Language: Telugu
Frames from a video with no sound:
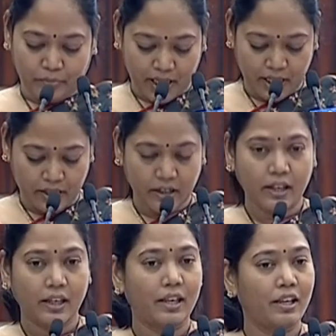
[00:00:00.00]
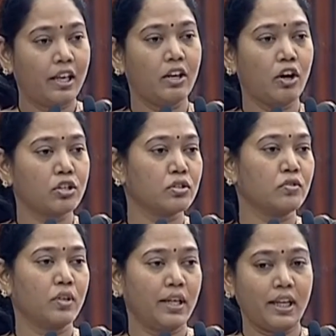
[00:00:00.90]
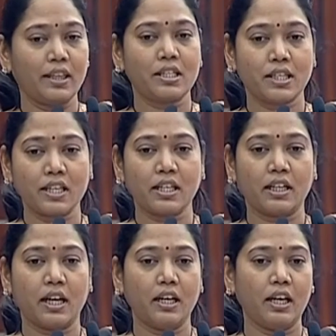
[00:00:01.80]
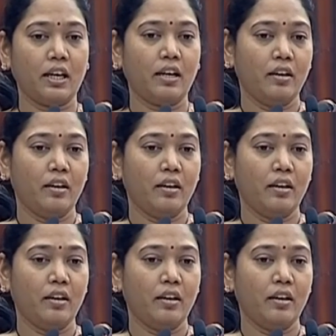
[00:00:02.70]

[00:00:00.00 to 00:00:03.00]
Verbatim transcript: మరి ఈరోజు ఈ దిశ చట్టాన్ని